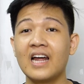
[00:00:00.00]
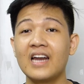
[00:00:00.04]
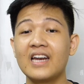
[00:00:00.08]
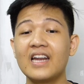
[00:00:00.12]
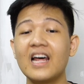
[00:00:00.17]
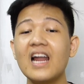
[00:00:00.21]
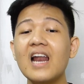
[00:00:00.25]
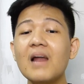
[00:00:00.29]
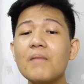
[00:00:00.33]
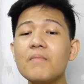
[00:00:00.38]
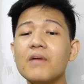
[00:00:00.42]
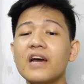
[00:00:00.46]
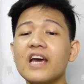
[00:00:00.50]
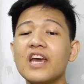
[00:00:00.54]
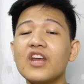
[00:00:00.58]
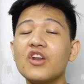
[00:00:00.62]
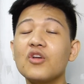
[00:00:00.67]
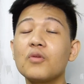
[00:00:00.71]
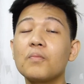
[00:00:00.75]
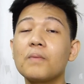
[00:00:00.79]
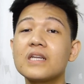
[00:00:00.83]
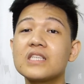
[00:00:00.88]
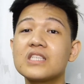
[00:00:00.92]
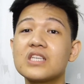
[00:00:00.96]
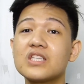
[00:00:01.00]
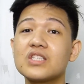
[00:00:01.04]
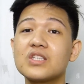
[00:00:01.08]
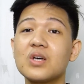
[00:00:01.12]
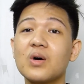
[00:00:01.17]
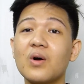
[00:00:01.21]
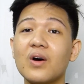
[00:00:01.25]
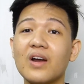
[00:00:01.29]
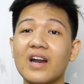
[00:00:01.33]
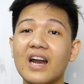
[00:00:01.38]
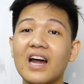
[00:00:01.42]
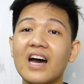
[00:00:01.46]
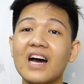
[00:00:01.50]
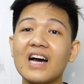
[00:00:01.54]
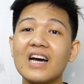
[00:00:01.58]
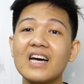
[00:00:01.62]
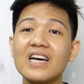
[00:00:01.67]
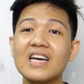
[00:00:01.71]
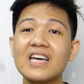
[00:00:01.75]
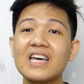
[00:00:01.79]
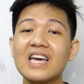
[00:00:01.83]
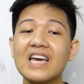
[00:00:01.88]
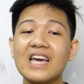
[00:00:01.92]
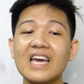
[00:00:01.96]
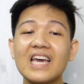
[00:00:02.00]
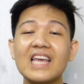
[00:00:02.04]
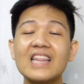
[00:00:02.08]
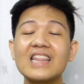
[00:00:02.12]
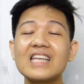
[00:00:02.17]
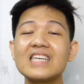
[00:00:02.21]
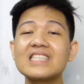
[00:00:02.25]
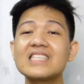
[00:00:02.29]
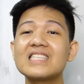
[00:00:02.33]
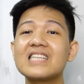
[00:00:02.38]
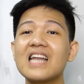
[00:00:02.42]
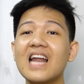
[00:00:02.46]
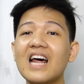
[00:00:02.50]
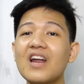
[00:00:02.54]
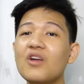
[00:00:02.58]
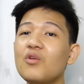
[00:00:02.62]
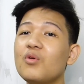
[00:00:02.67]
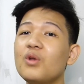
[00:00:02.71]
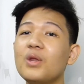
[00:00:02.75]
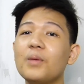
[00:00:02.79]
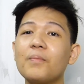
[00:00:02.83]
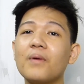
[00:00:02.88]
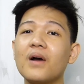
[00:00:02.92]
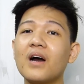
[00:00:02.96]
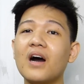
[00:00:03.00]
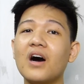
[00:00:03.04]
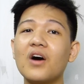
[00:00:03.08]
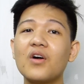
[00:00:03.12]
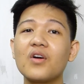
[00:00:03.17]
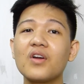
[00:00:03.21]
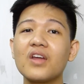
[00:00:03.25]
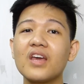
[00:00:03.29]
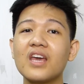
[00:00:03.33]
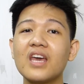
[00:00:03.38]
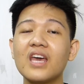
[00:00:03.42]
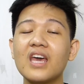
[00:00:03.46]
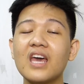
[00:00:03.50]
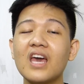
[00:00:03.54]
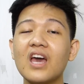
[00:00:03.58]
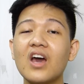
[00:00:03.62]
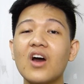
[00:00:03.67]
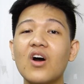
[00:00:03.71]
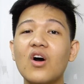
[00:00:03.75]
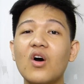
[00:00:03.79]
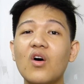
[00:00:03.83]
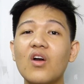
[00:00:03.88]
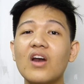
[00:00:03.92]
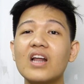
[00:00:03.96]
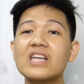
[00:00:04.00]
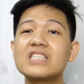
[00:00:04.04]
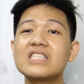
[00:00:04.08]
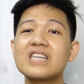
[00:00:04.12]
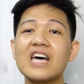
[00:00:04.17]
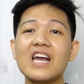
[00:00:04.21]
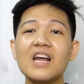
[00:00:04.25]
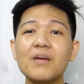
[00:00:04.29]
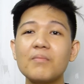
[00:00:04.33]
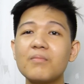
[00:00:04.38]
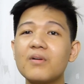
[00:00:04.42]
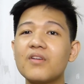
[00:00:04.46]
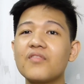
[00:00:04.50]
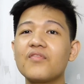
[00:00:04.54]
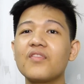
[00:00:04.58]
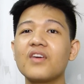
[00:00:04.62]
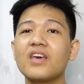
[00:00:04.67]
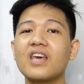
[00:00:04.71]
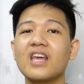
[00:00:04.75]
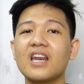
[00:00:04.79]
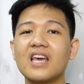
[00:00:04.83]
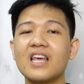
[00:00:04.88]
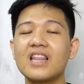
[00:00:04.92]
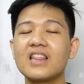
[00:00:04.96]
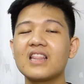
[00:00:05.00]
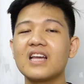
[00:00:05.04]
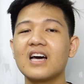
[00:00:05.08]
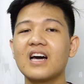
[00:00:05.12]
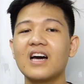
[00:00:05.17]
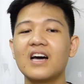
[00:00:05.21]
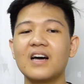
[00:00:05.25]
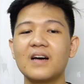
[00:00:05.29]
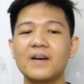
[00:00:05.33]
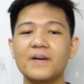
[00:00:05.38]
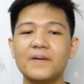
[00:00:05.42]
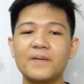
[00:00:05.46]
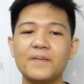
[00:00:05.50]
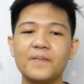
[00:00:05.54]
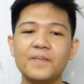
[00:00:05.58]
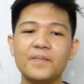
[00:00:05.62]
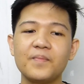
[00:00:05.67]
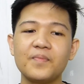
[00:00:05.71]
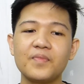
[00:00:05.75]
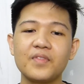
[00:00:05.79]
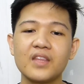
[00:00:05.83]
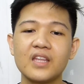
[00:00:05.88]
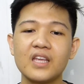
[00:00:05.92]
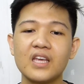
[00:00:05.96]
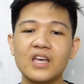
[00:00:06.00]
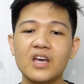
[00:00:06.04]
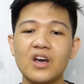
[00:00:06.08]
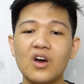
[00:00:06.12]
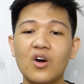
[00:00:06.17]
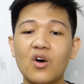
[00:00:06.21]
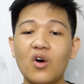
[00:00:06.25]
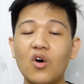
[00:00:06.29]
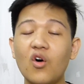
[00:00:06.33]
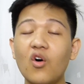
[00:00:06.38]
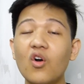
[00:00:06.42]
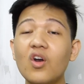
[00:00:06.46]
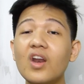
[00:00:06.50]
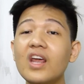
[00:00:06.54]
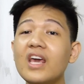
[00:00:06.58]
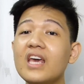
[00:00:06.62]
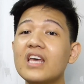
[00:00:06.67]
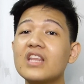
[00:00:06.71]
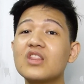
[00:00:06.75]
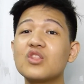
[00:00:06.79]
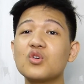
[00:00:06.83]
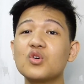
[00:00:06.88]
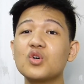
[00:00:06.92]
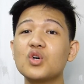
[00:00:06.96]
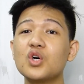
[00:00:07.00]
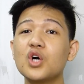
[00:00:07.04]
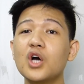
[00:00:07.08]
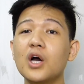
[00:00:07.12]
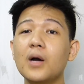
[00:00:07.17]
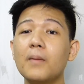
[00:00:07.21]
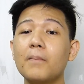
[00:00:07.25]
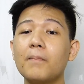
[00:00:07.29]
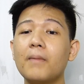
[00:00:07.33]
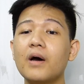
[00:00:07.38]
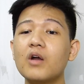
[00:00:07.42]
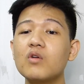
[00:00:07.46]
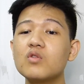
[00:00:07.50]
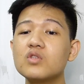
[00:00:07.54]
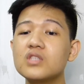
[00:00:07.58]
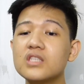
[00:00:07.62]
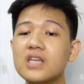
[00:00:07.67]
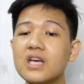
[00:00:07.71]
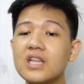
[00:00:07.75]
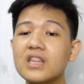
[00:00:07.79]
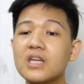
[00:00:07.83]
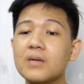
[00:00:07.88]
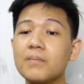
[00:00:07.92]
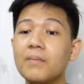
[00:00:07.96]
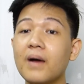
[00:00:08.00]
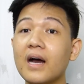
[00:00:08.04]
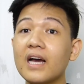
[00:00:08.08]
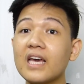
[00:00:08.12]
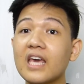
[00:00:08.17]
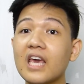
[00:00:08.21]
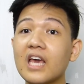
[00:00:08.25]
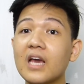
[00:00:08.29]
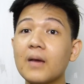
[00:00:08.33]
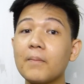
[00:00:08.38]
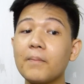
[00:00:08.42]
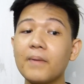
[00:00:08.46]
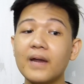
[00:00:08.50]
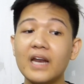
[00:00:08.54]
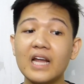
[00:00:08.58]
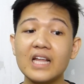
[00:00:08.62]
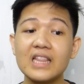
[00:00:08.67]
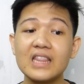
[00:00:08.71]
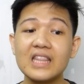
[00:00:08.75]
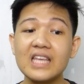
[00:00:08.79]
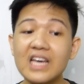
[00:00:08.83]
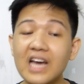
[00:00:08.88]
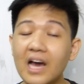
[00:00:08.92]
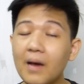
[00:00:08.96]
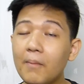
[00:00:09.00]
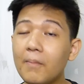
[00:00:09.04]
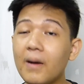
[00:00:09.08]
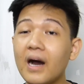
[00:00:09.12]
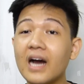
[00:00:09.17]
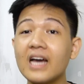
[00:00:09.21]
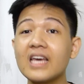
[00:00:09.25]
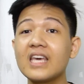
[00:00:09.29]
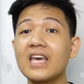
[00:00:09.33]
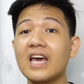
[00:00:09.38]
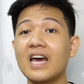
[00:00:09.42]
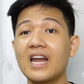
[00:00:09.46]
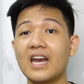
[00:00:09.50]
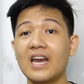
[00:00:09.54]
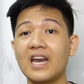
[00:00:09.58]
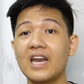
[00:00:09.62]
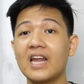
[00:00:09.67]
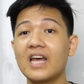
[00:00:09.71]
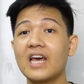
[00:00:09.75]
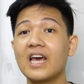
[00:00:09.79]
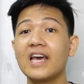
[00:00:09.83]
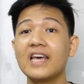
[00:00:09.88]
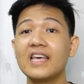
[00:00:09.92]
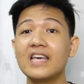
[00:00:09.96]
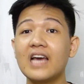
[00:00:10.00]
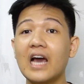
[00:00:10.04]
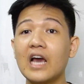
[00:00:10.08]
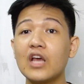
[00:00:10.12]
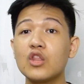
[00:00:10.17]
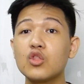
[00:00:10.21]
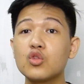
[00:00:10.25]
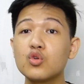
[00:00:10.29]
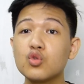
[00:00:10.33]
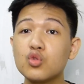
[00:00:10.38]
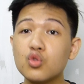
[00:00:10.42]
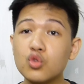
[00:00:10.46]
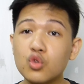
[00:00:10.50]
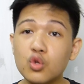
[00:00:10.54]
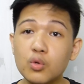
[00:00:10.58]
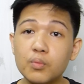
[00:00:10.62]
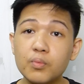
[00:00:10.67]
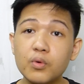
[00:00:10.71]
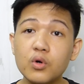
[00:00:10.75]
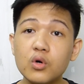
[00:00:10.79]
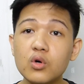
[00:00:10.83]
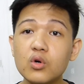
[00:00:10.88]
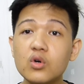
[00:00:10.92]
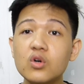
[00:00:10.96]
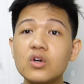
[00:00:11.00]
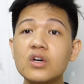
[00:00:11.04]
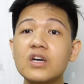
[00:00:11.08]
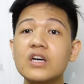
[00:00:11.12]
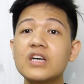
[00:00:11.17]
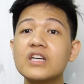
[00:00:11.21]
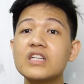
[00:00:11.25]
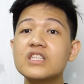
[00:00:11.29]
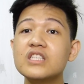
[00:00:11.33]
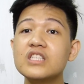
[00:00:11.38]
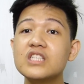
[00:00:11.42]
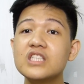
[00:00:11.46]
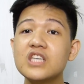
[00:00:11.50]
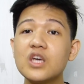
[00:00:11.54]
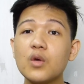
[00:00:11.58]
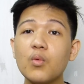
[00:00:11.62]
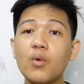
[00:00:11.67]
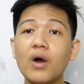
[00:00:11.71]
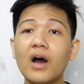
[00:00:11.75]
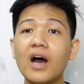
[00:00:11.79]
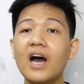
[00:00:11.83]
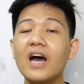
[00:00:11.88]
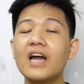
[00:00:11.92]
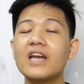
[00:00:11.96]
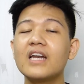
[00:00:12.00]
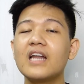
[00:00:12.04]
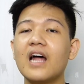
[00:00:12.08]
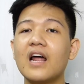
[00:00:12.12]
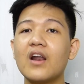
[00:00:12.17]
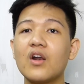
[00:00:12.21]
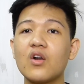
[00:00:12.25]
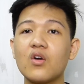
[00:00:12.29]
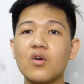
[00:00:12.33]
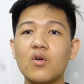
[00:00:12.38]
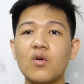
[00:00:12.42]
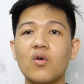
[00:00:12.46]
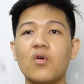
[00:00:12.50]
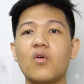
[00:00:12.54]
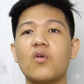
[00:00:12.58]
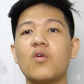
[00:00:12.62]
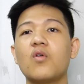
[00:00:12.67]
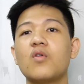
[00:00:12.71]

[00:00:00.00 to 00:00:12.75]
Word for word: Dalam kehidupan seseorang, kita selalu dipengaruhi oleh cara berpikir kita. Oleh itu, manusia terbagi kepada tiga bagian, yaitu tubuh, jiwa, dan roh.